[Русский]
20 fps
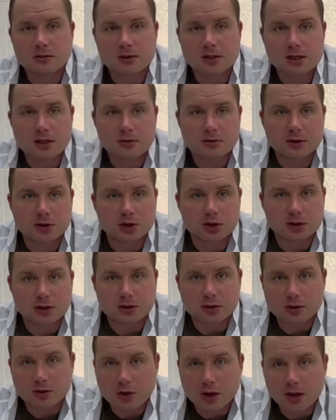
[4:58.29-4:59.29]
все ваши
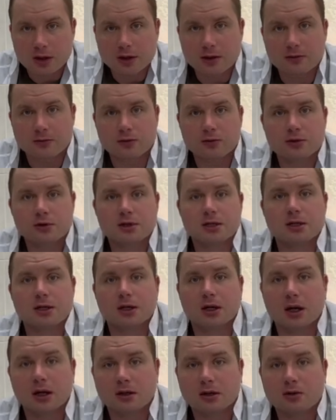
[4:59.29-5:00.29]
сексуальные
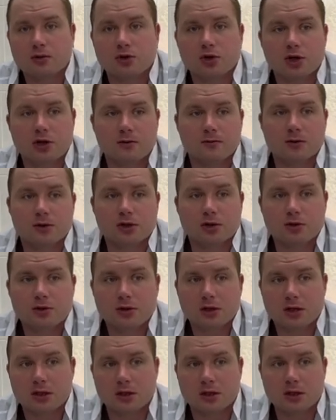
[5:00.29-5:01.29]
функции, они очень
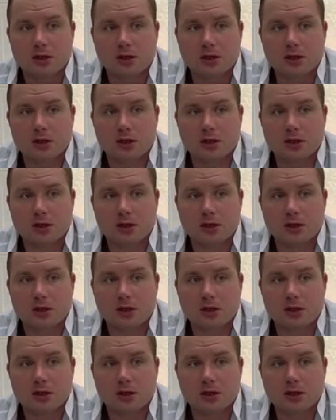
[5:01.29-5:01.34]
высокие,